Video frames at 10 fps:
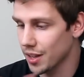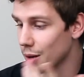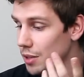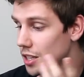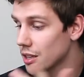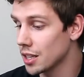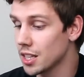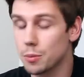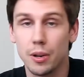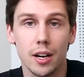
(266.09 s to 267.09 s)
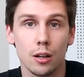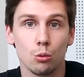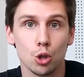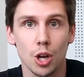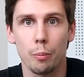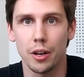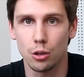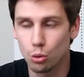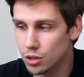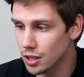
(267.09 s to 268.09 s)
Ко мне X приехал уже
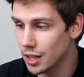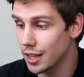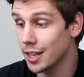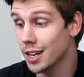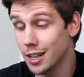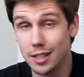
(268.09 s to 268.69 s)
поюзанный и как